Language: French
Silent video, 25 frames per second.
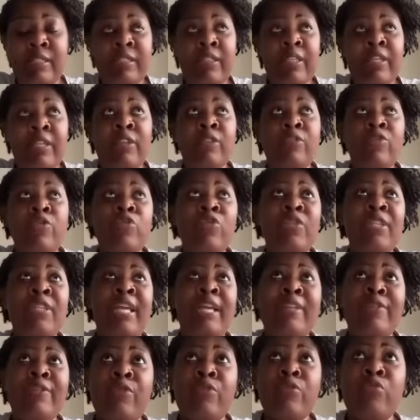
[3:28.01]
C'est un jeune
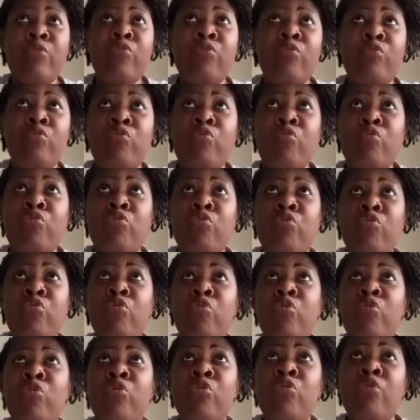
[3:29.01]
garçon, je
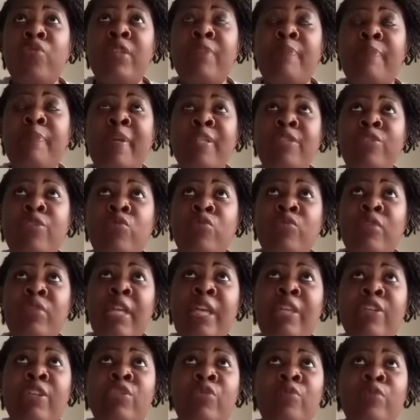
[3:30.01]
ne connais pas son
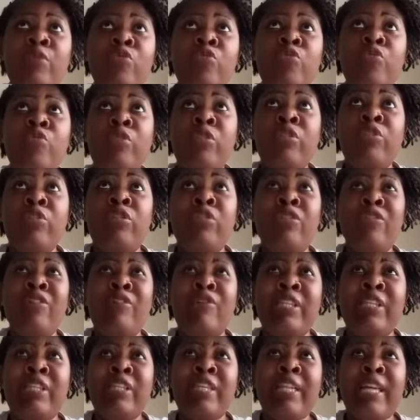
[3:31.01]
âge, mais je lui donne
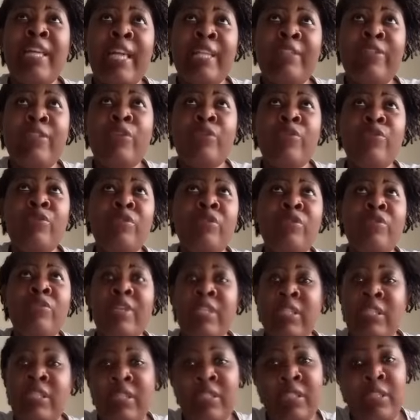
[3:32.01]
entre 14 ans
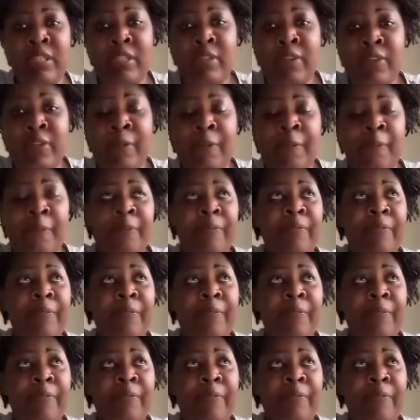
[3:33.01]
et 17 ans,